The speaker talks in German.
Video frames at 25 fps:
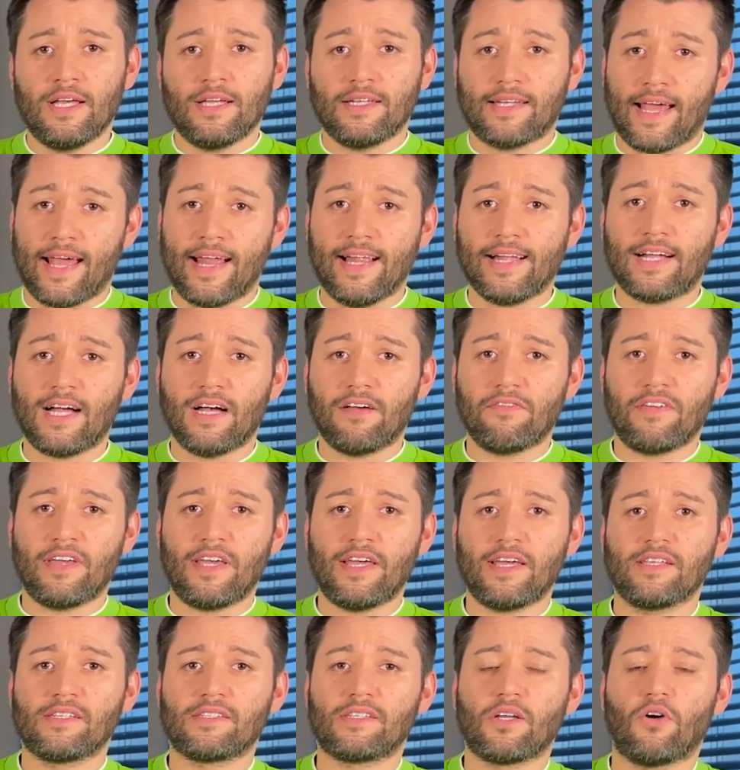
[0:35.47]
Der LKW
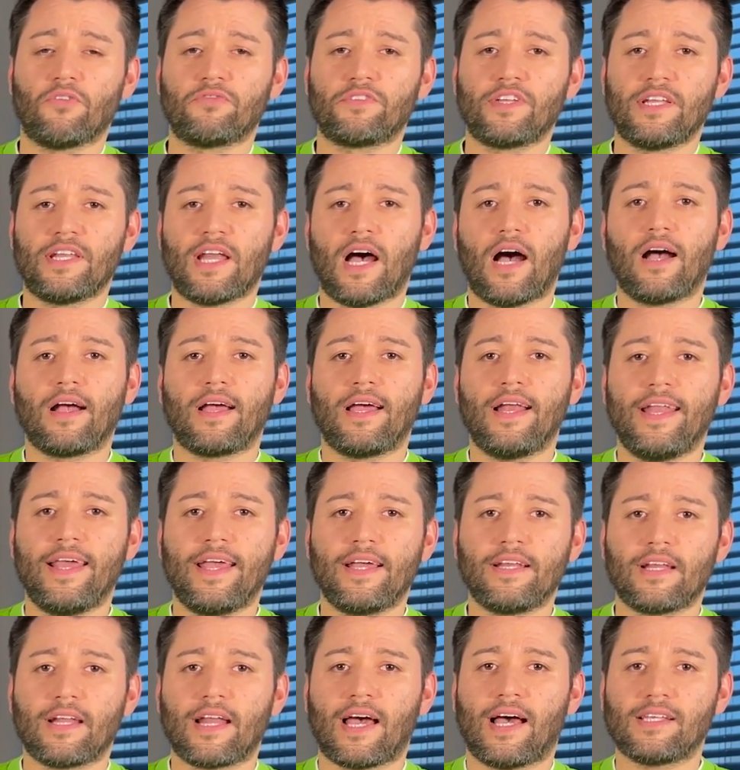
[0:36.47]
ist auf den nahegelegenen